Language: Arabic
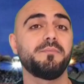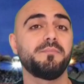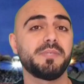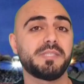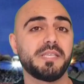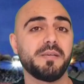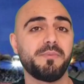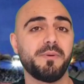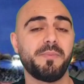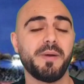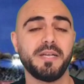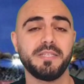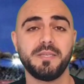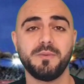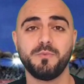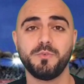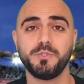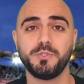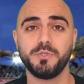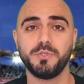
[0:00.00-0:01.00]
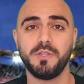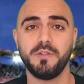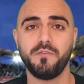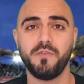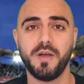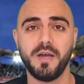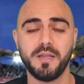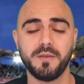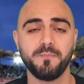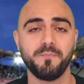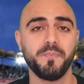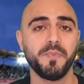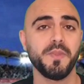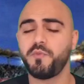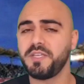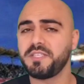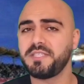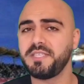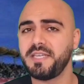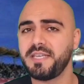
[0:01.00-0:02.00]
بسبب عدم وجود الفار
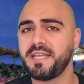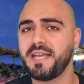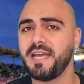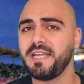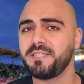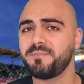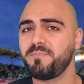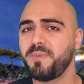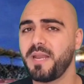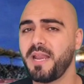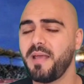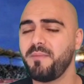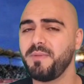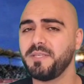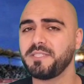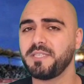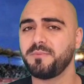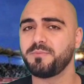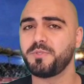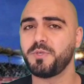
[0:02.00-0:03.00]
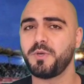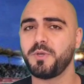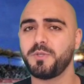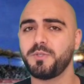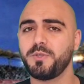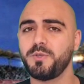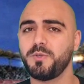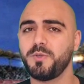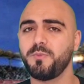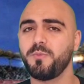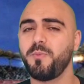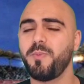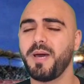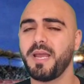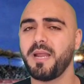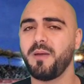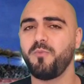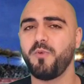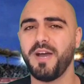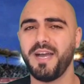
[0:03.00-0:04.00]
في كثير كانت برامج عم تعرض انه
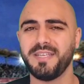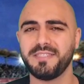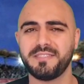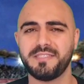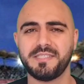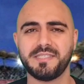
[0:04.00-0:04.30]
المباراه ب 1